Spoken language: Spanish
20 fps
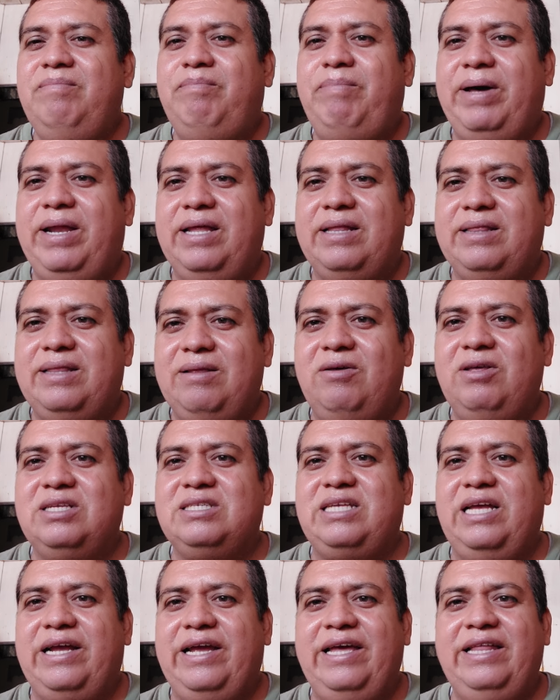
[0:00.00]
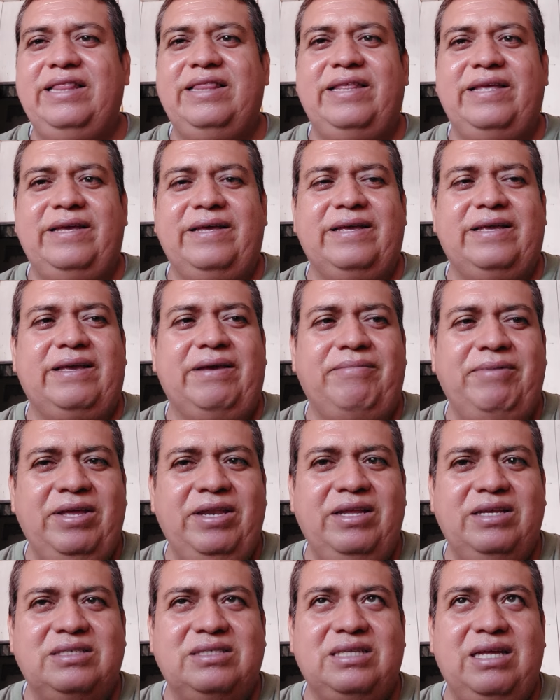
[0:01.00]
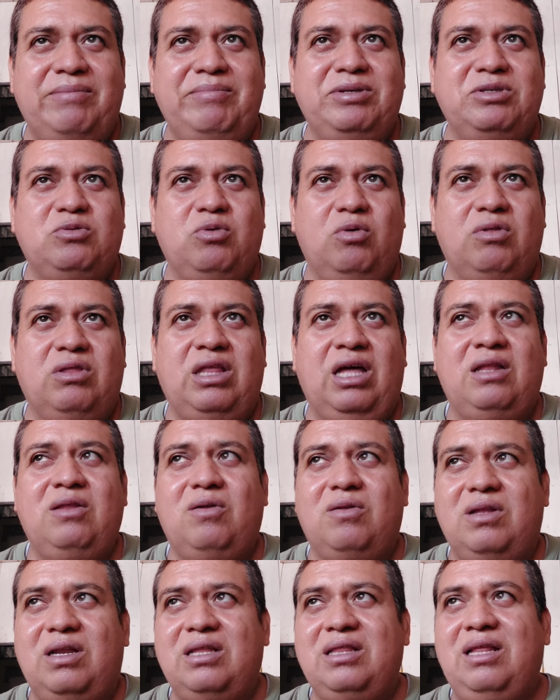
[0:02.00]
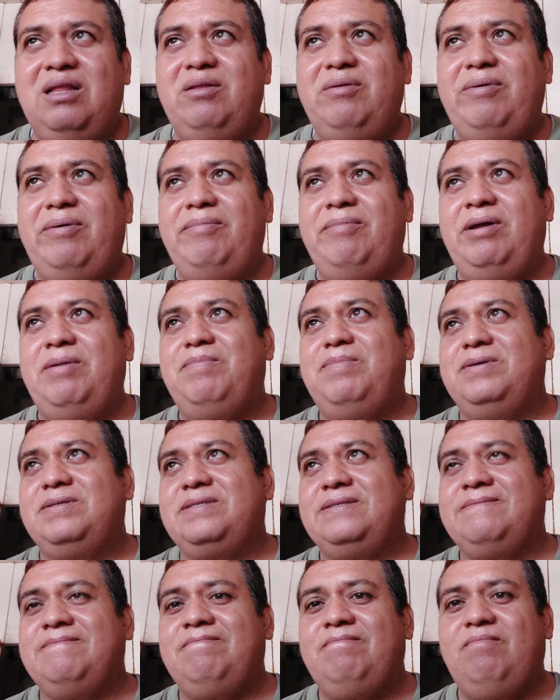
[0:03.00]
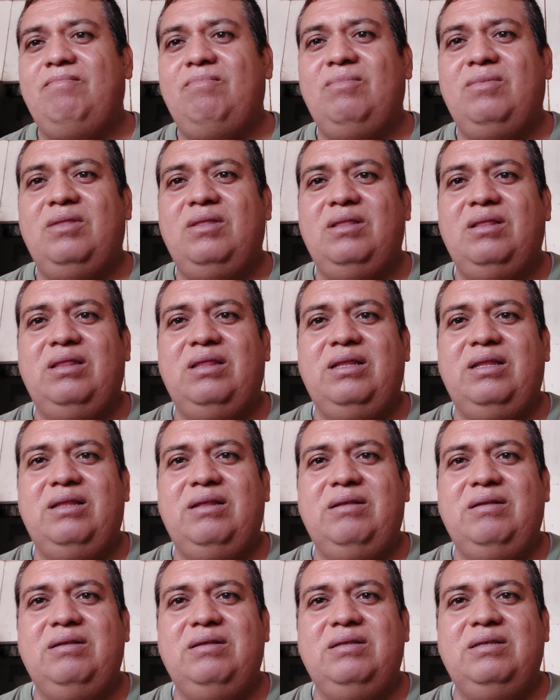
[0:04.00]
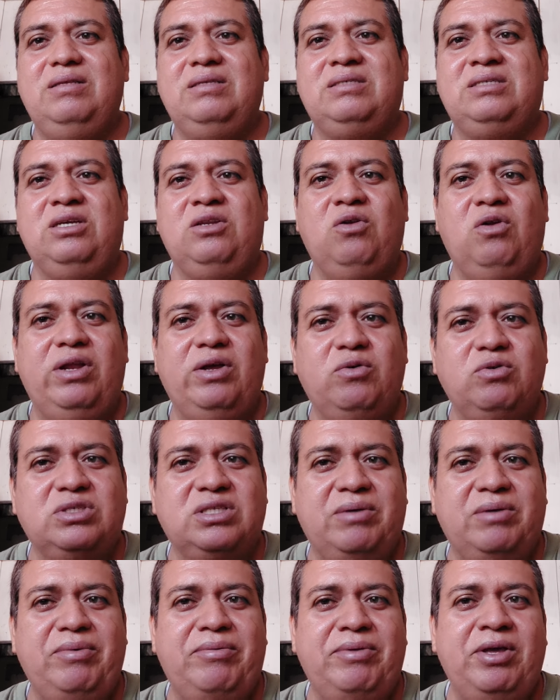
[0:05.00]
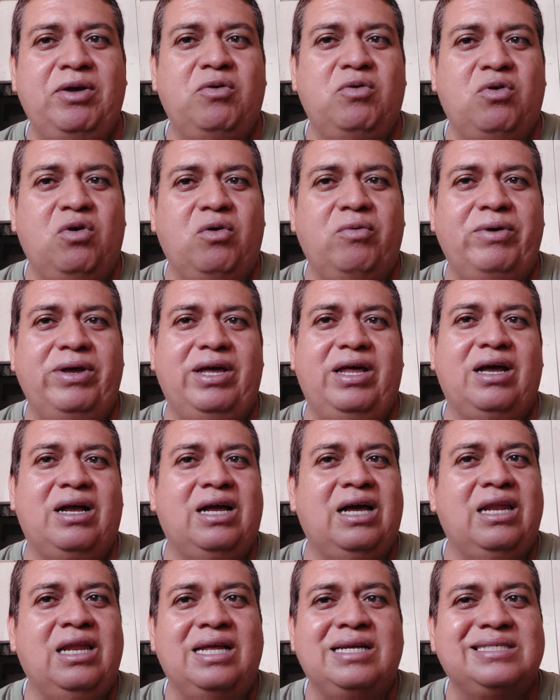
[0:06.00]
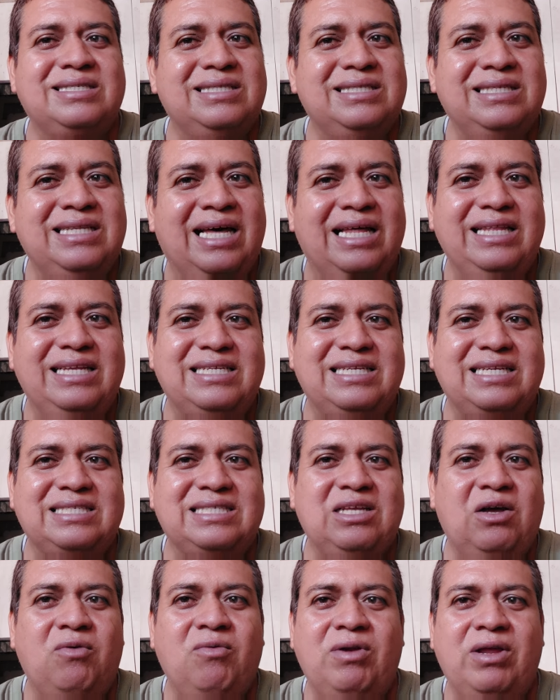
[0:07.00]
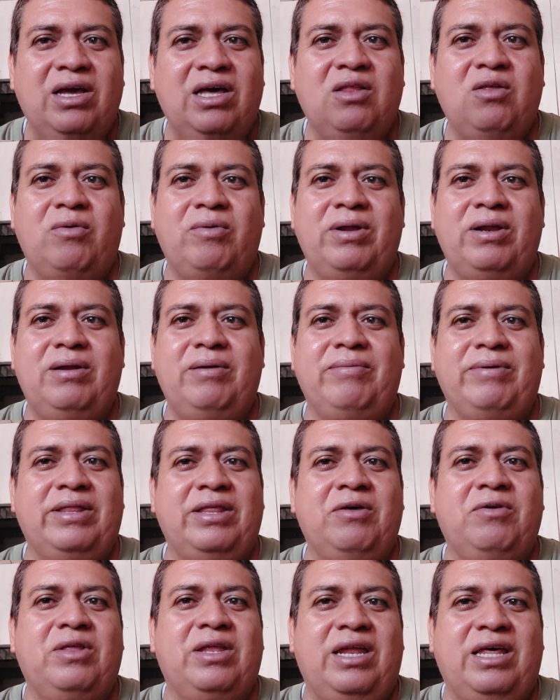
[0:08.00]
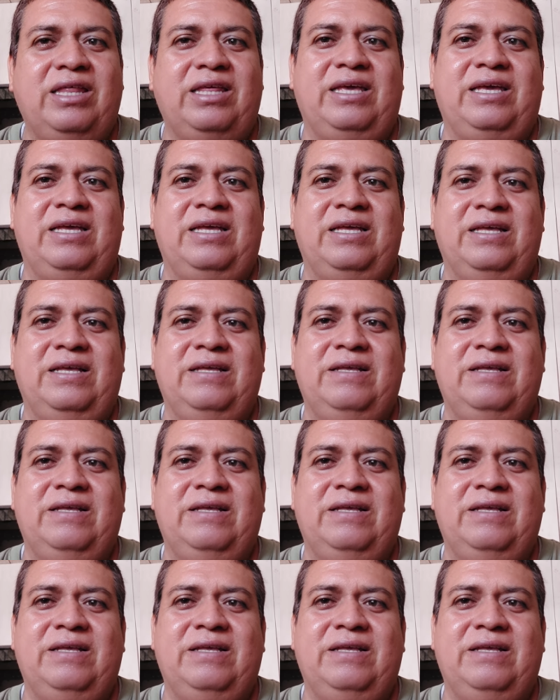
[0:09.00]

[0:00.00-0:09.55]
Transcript: para toda esa gente que viene a estarme insultando, tratándome mal, pues si no le gusta mi video, no lo vea. Acá nadie se está obligado a ver el video de nadie.